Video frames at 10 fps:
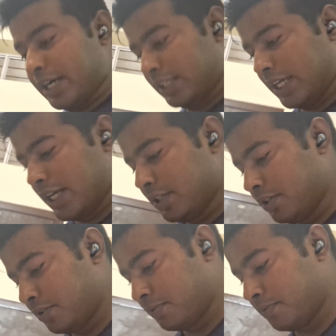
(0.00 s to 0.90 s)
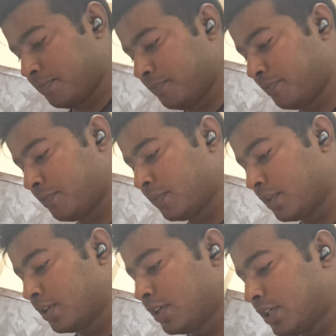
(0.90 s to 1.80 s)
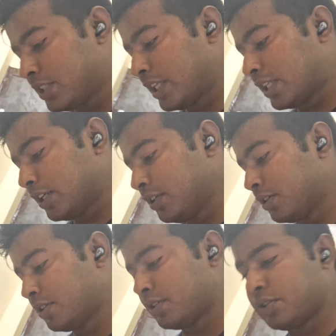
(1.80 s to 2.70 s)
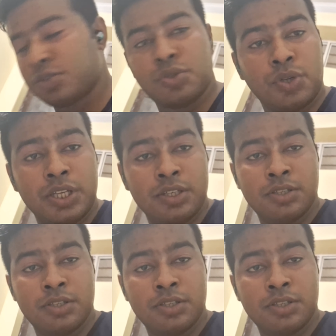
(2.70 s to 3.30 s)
एंड देन चलते हैं सोने